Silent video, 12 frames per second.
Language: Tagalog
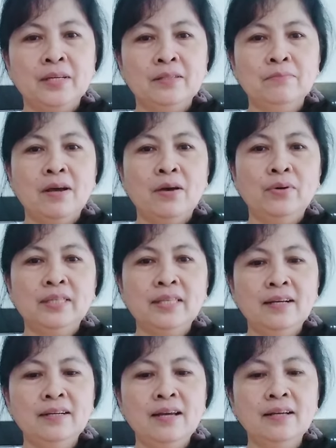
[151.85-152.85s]
Bawat
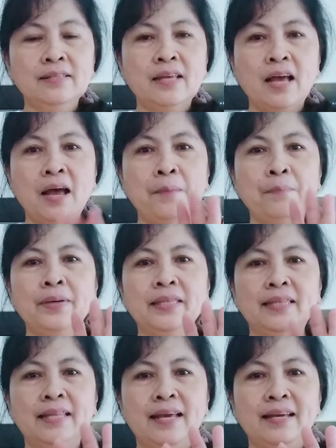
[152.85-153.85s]
hanggang sa apat
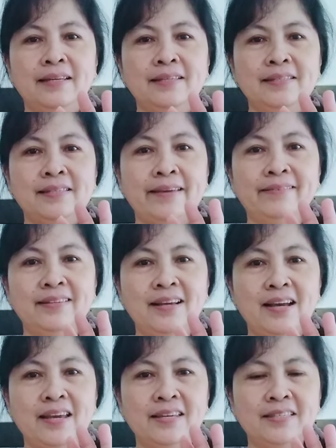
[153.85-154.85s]
na side
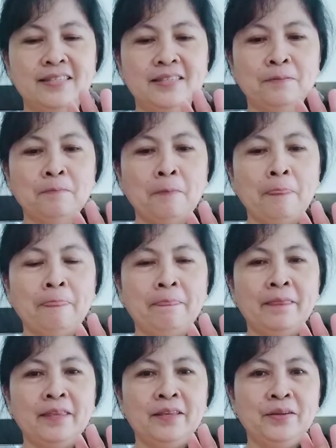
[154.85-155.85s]
guys.
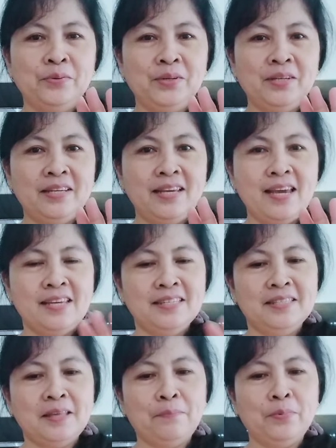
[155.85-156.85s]
Okay
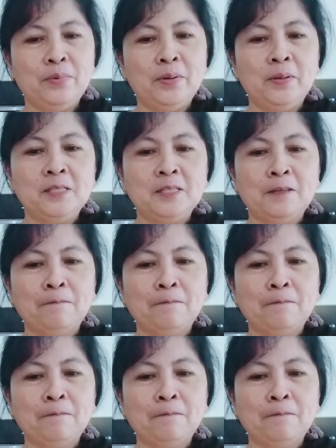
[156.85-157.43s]
guys, tapos